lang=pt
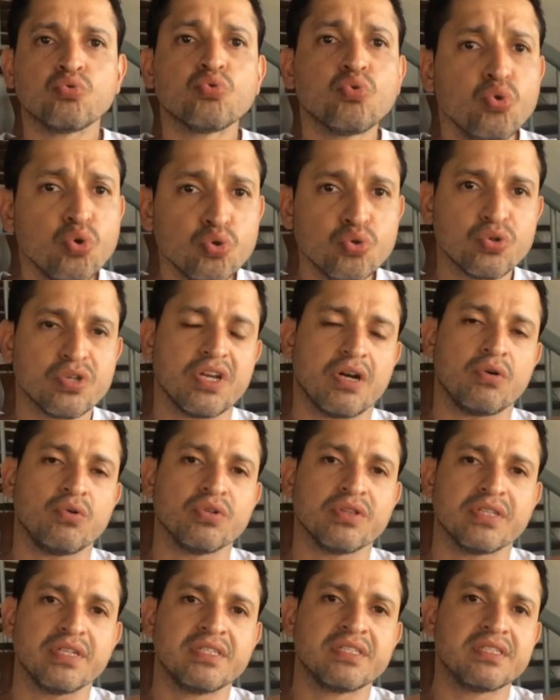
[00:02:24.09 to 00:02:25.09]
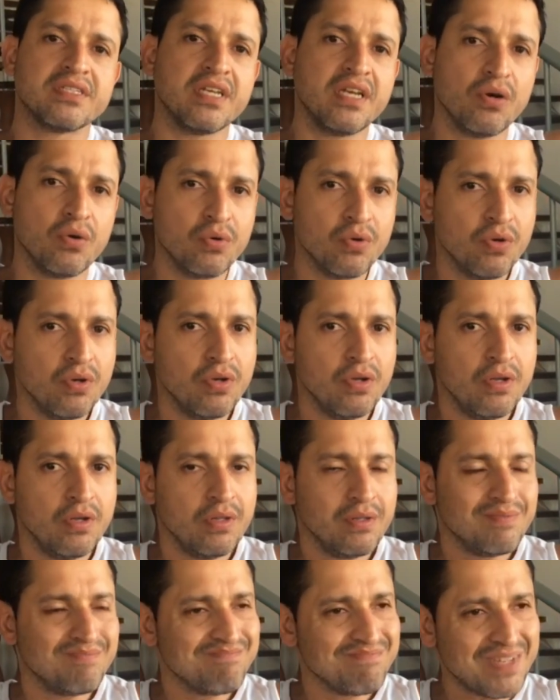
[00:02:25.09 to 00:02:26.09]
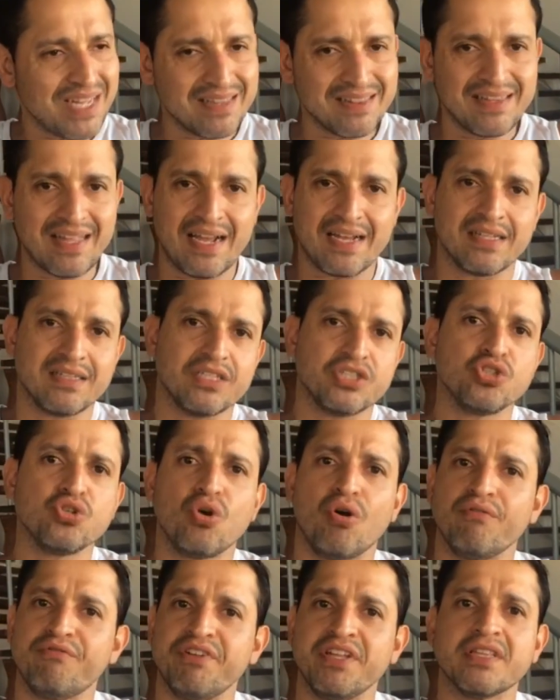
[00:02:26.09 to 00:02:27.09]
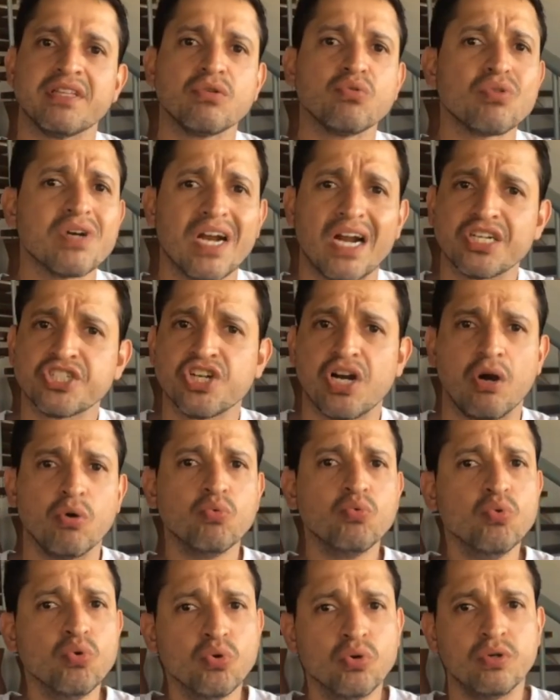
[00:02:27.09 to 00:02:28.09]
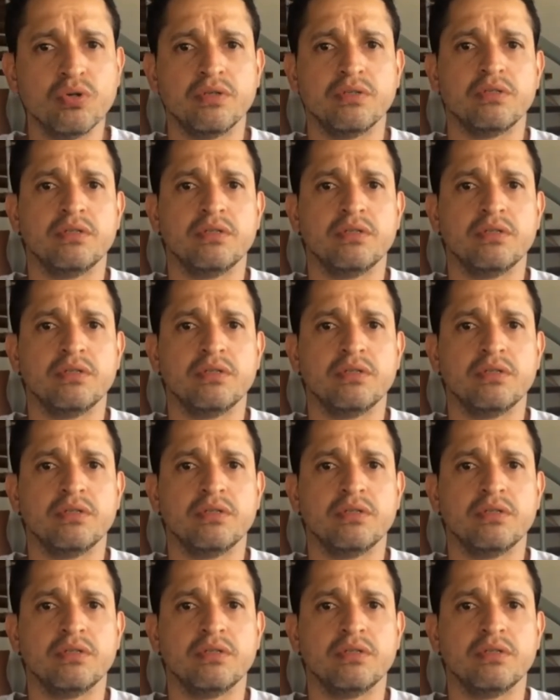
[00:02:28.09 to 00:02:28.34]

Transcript: Tudo que aconteceu na década de 90 no Grajaú,